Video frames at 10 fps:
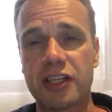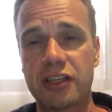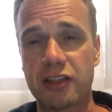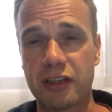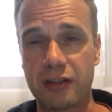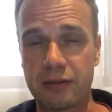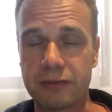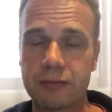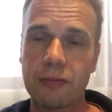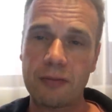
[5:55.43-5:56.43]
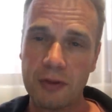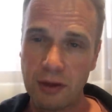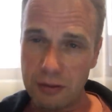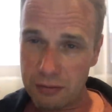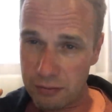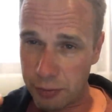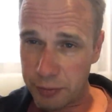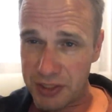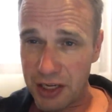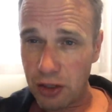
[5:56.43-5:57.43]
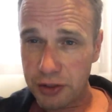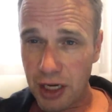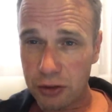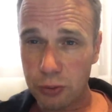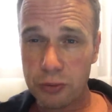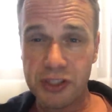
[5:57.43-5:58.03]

rzecz Podpisanie kontraktu